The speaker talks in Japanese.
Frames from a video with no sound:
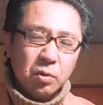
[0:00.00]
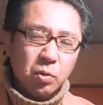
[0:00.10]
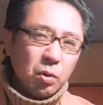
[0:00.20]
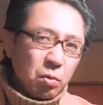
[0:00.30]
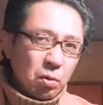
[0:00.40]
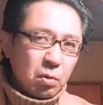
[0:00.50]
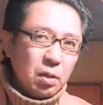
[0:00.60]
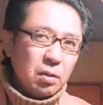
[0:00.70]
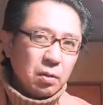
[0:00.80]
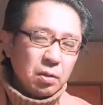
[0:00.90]
それを、
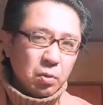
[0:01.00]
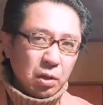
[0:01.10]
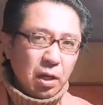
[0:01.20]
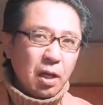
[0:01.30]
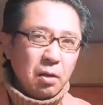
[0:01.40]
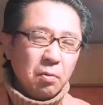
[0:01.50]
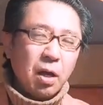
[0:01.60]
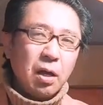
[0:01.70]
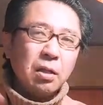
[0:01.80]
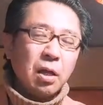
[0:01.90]
それが
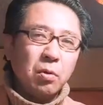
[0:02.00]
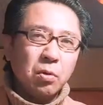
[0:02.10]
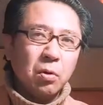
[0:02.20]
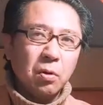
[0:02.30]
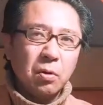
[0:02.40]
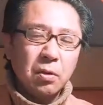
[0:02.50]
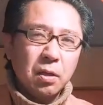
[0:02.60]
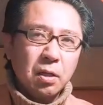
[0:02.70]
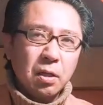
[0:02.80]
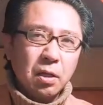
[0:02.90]
わからないほど、
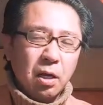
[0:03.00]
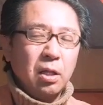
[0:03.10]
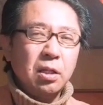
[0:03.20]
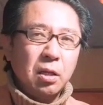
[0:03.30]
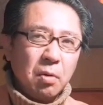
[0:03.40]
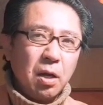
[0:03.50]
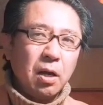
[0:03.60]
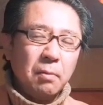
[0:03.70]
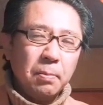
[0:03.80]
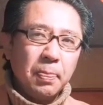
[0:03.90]
あなた
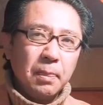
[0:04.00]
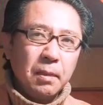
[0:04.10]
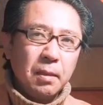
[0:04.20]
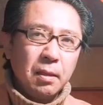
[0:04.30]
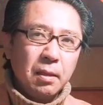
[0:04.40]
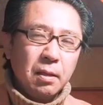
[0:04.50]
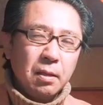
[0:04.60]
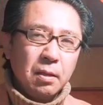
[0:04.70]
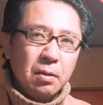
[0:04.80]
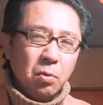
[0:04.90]
は
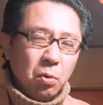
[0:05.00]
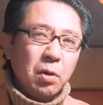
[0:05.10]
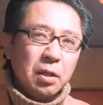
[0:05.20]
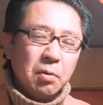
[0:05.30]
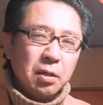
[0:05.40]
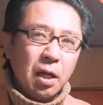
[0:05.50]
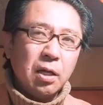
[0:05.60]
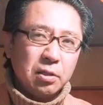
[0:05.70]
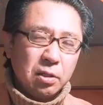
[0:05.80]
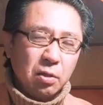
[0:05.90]
愚かではな
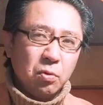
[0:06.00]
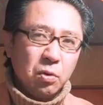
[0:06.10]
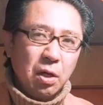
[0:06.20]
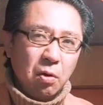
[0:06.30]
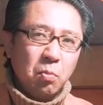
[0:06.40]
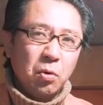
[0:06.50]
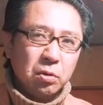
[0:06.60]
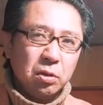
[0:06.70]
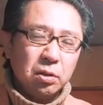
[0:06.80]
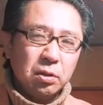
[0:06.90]
いはずだと俺は思
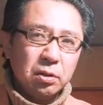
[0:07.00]
う。